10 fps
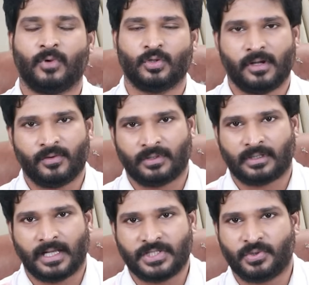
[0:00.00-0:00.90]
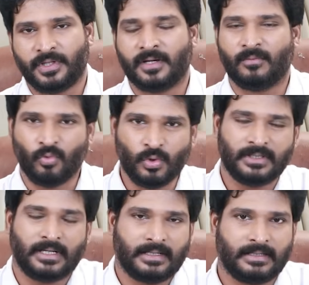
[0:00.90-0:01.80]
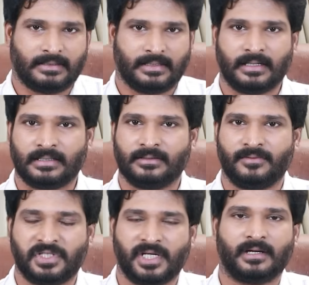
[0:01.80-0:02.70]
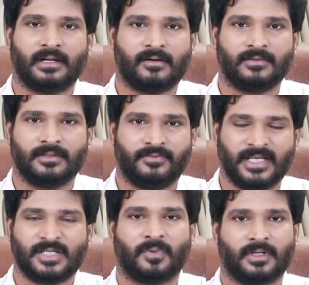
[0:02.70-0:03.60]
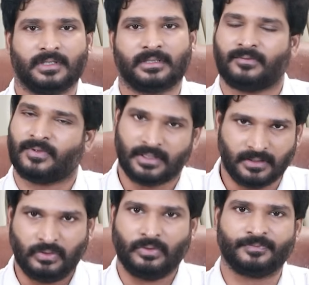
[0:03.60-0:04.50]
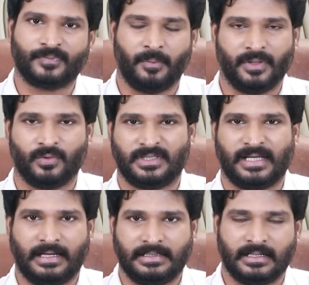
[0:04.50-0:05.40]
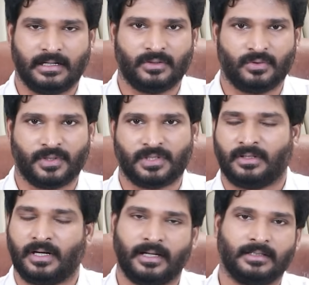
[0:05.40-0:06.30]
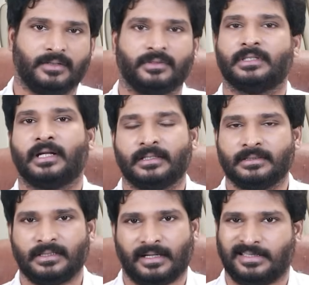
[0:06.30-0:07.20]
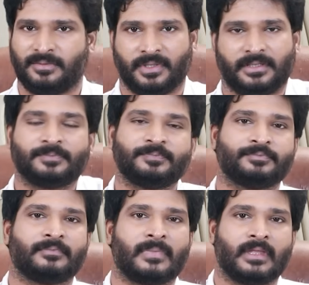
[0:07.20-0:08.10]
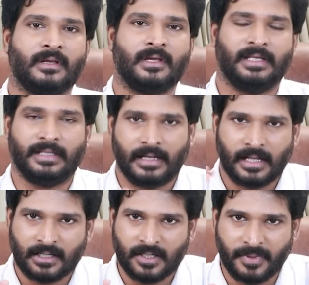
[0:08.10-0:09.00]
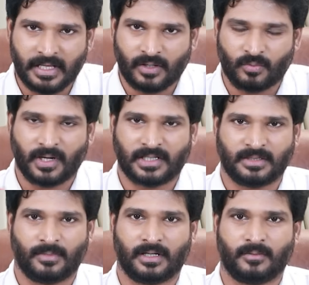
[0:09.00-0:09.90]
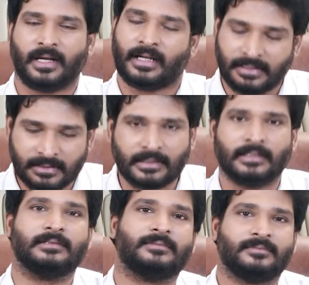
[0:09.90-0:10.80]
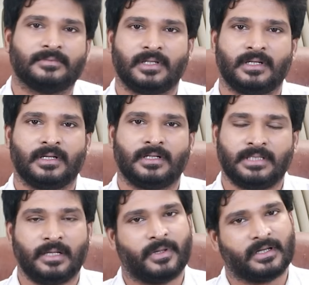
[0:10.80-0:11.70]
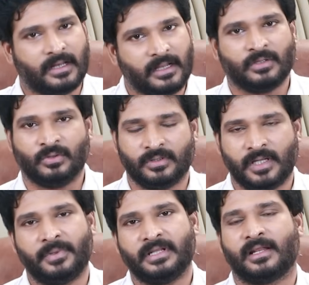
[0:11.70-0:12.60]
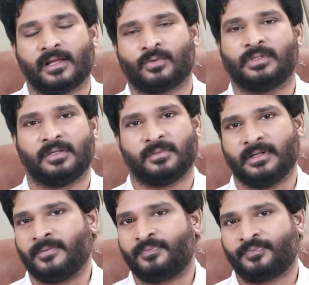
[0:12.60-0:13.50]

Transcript: பொதுவாகவே ஒரு ராசியுடைய மூடு நல்லா இல்லைன்னா அது விஷயங்கள்லாம் வந்து ஃபேஸ் பண்ணுறதுக்கு டஃப்பாக தான் இருக்கும் அப்படி ஒரு சேலஞ்சிங்கான ஒரு வருஷம் தான் ரெண்டாயிரத்தி இருபத்தி நாலு இது ராசிப்படி இது எல்லாருக்கும் இப்படியே தான் ரொம்ப கஷ்டமாக இருக்குமான்னு கேட்டால் இருக்காது சில பேருக்கு நல்லாயிருக்கும் எப்படி நல்லாயிருக்கும் தெரியுமா